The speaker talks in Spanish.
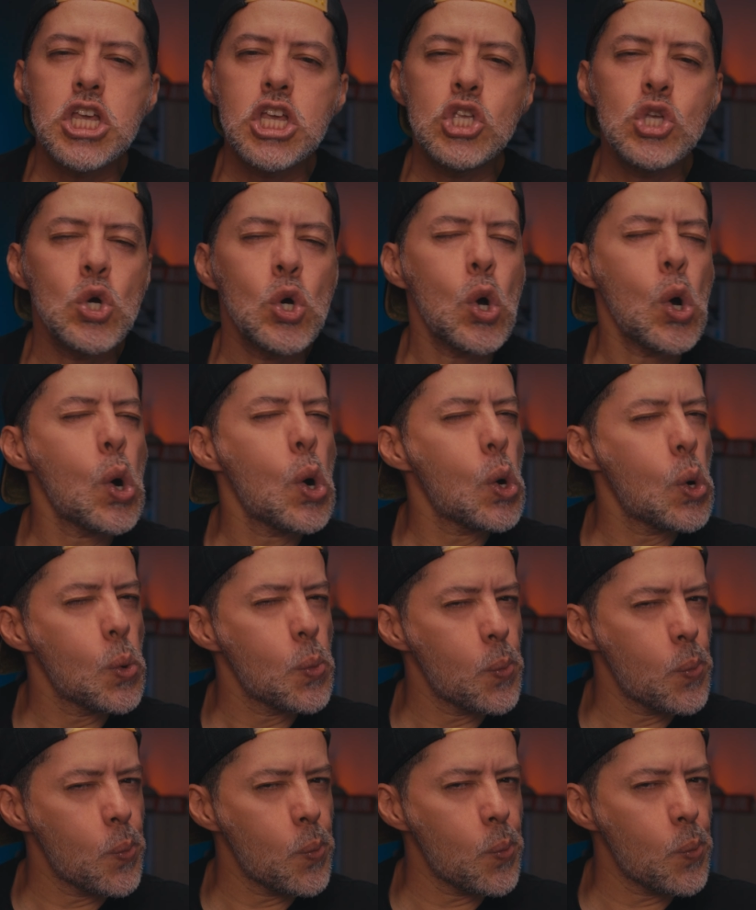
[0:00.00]
Y yo,
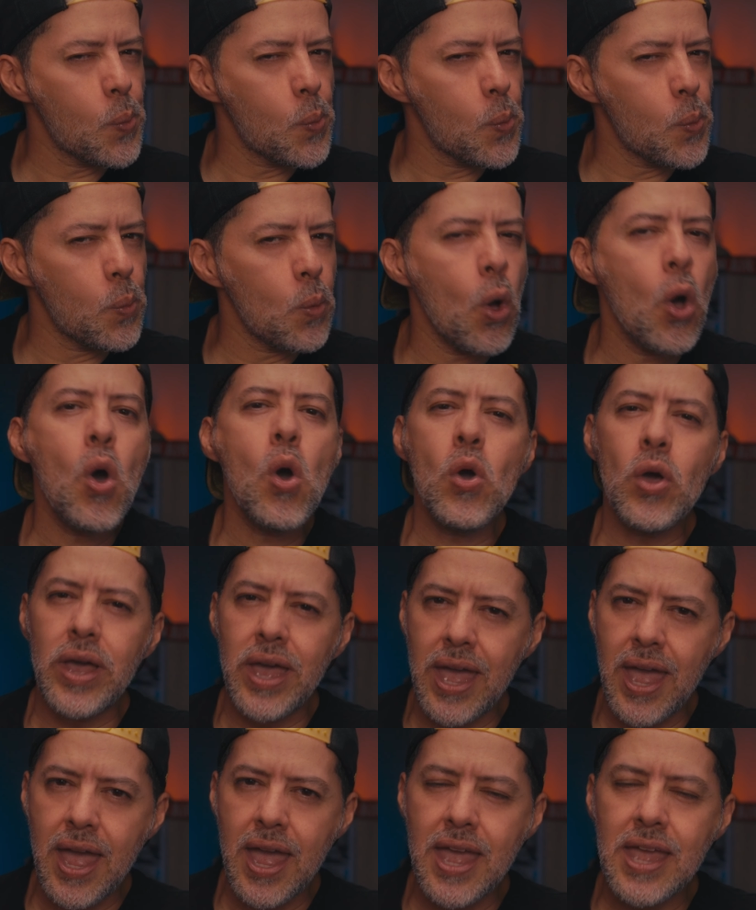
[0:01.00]
mm, ok,